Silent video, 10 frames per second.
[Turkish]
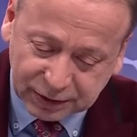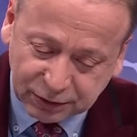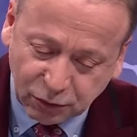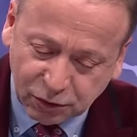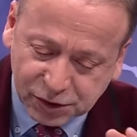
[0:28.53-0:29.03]

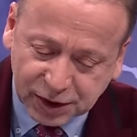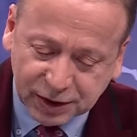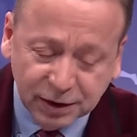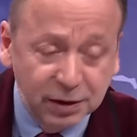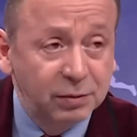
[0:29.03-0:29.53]

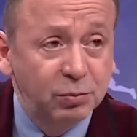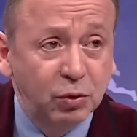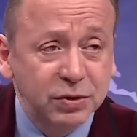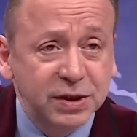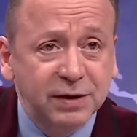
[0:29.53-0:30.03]
önce
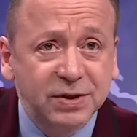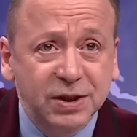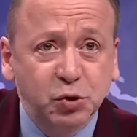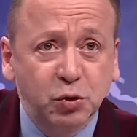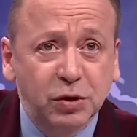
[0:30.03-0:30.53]

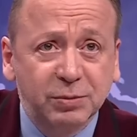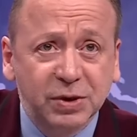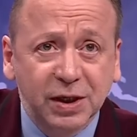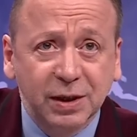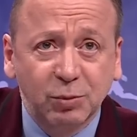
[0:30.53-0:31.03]
bonserviste şöyle bir
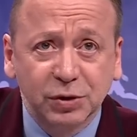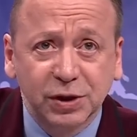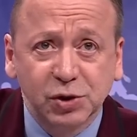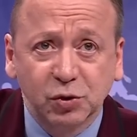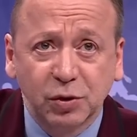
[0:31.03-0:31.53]
rakam
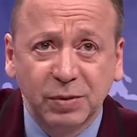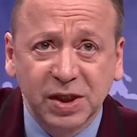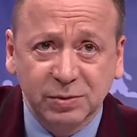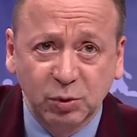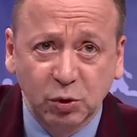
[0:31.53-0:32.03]
ortaya çıkıyor.
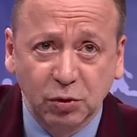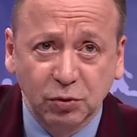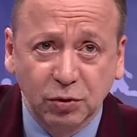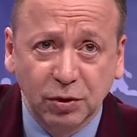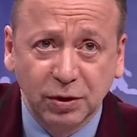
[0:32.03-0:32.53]
5 milyon
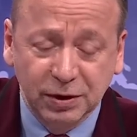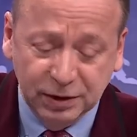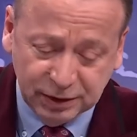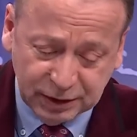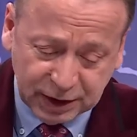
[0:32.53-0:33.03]
euro.
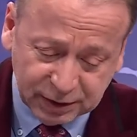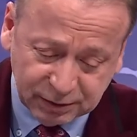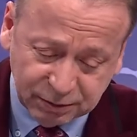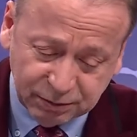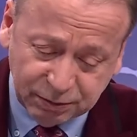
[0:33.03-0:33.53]
Nakit
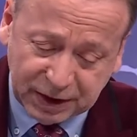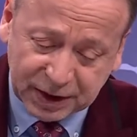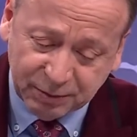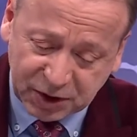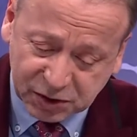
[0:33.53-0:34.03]

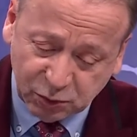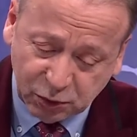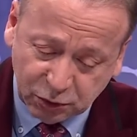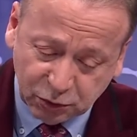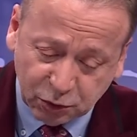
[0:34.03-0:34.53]
para 5
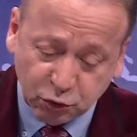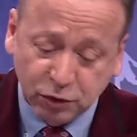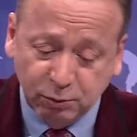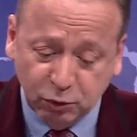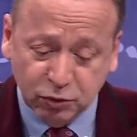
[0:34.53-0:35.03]
milyon euro.
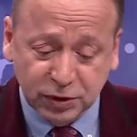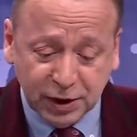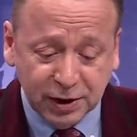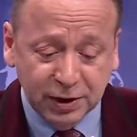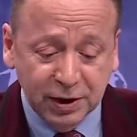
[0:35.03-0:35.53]
Sonra
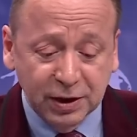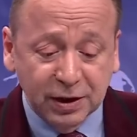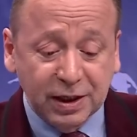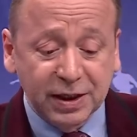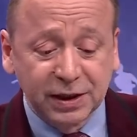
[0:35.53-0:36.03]
bonusları,
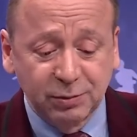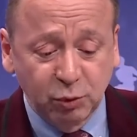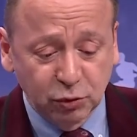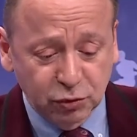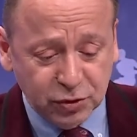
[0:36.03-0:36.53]
garanti
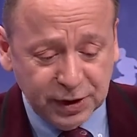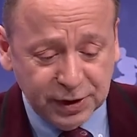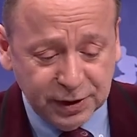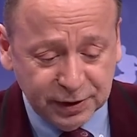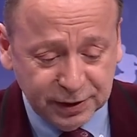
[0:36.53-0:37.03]

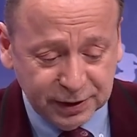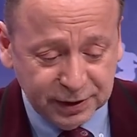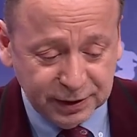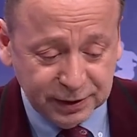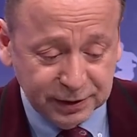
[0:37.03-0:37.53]
bonusları
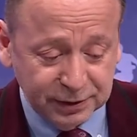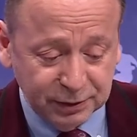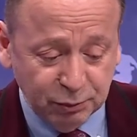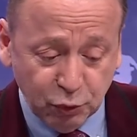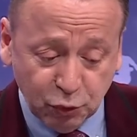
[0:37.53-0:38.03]

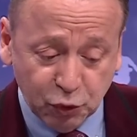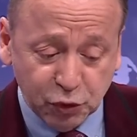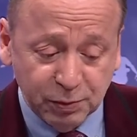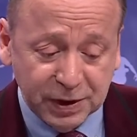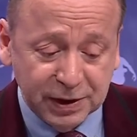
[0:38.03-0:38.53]
e, bu
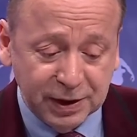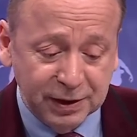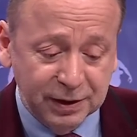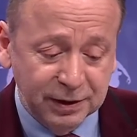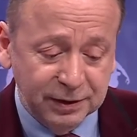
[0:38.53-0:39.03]
görüşmede
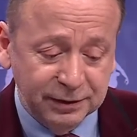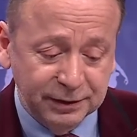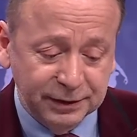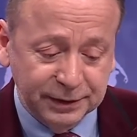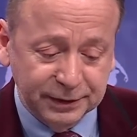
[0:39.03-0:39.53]

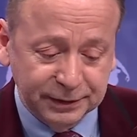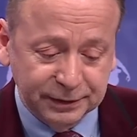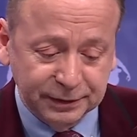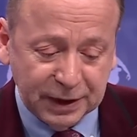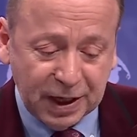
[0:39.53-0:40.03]
e,
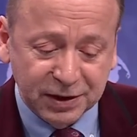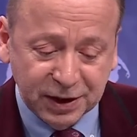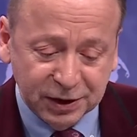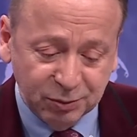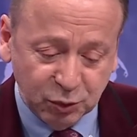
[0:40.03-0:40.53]

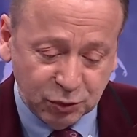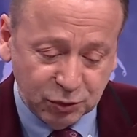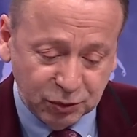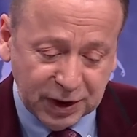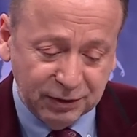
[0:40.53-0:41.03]
Erden Timur
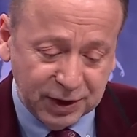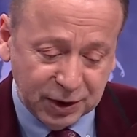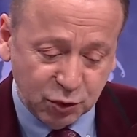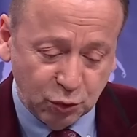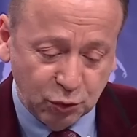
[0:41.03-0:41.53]

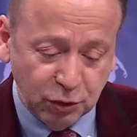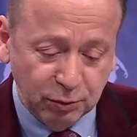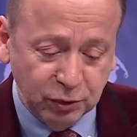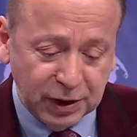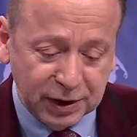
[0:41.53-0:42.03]
devreye
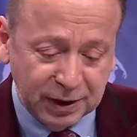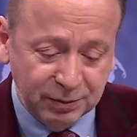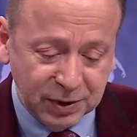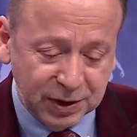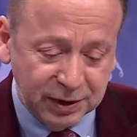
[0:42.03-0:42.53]
sokuyor.
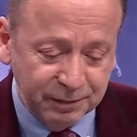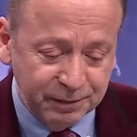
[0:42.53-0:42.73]
Bunlardan biri